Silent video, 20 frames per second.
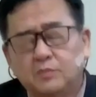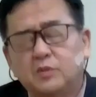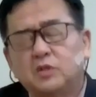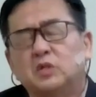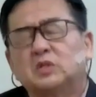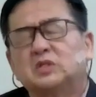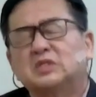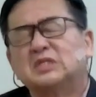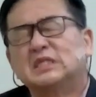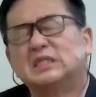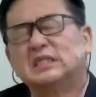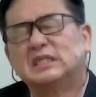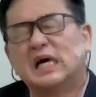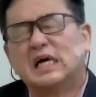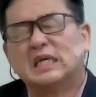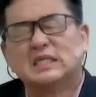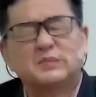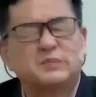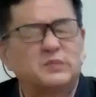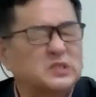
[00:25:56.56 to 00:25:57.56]
懂事，还
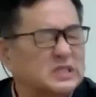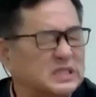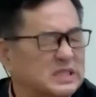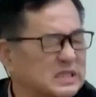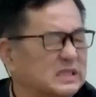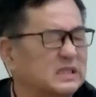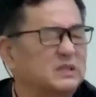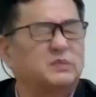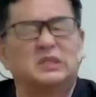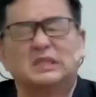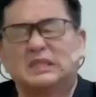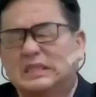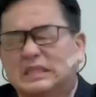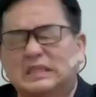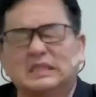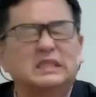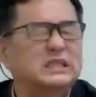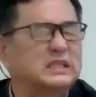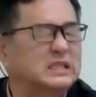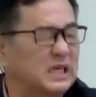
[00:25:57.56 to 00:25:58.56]
是不是不
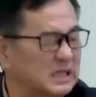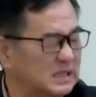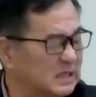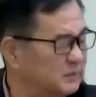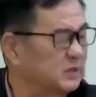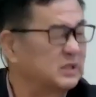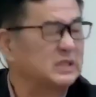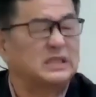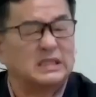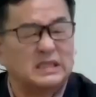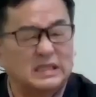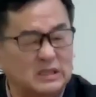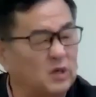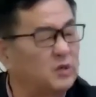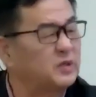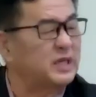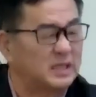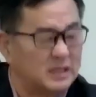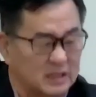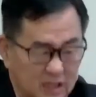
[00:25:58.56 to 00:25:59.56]
是是还是不是永
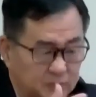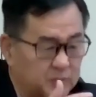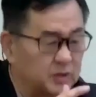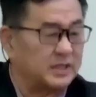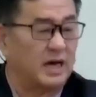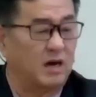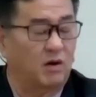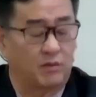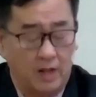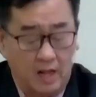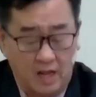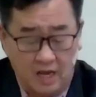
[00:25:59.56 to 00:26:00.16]
远得不到？